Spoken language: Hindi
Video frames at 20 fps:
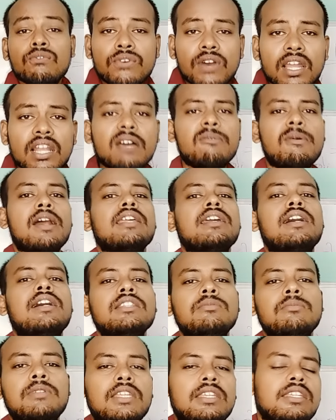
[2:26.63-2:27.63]
फल हमारे
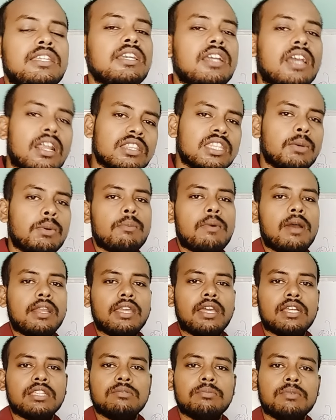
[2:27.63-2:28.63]
हाथ में नहीं है कर्तव्य
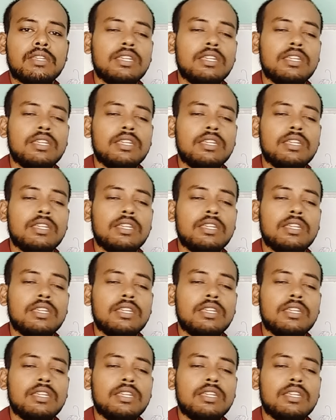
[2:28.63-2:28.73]
हमारे हाथ